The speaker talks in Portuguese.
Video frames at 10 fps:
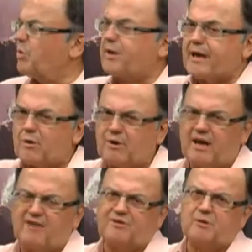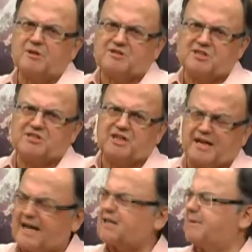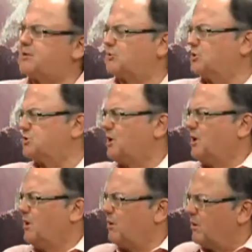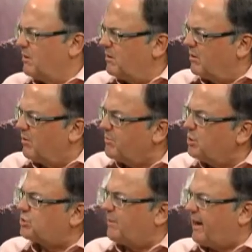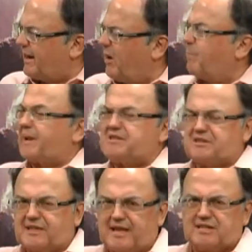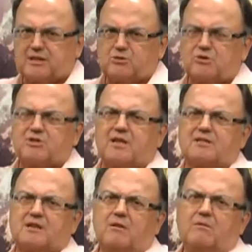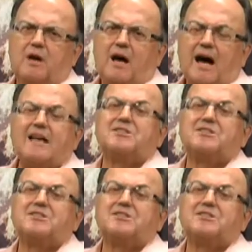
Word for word: Por que, que, o IEF não licencia nada mais hoje? Porque com Romildo a... Amaral, presidente da Associação